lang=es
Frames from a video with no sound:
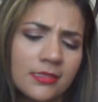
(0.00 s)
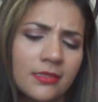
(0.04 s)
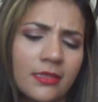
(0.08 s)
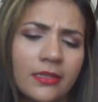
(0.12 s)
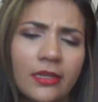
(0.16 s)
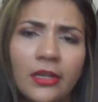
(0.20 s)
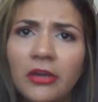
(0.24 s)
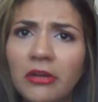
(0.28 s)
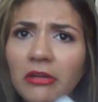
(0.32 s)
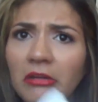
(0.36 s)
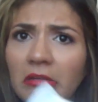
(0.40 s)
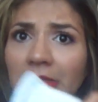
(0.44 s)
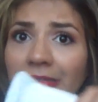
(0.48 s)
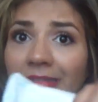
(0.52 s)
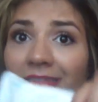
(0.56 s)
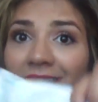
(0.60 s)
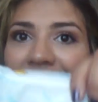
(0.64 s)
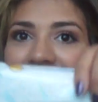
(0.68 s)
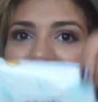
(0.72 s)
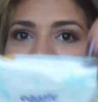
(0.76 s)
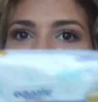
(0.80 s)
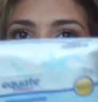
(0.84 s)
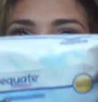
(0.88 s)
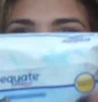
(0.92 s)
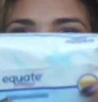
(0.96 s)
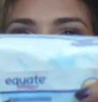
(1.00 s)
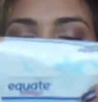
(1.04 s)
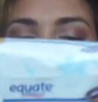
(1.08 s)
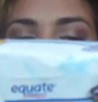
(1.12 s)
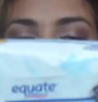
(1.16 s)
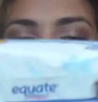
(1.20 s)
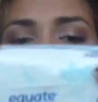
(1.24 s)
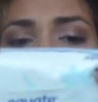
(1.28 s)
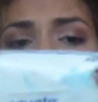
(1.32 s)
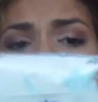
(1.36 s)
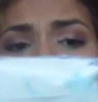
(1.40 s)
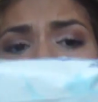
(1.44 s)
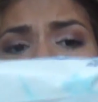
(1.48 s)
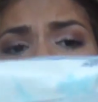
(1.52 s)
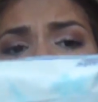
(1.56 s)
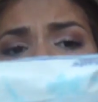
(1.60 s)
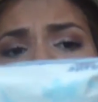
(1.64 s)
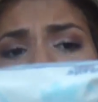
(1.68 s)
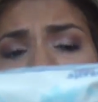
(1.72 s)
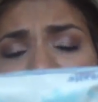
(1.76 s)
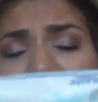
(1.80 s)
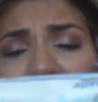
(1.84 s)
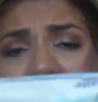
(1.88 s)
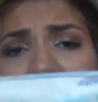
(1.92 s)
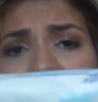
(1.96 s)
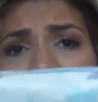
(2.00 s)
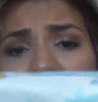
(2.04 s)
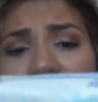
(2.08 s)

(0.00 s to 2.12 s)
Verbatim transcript: creo, que es exclusivo de Walmart.